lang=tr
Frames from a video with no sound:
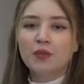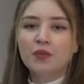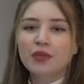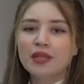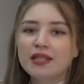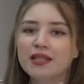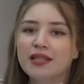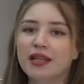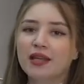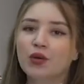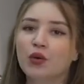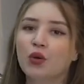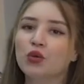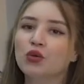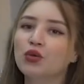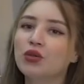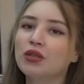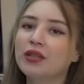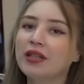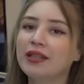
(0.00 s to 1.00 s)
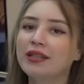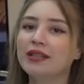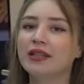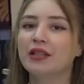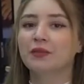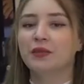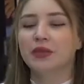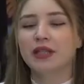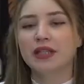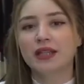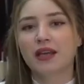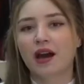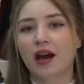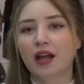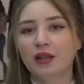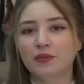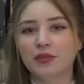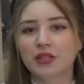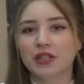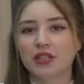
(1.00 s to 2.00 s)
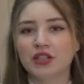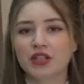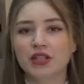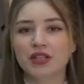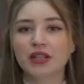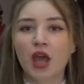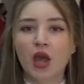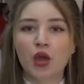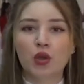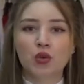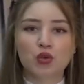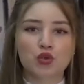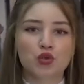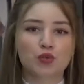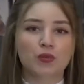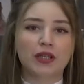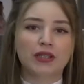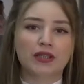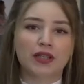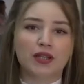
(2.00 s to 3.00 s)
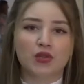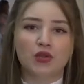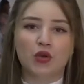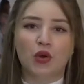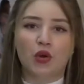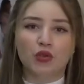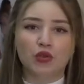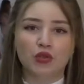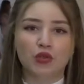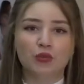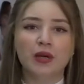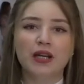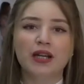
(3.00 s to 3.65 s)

Biz de konuyla ilgili bilgi almak için uzmanına sorduk.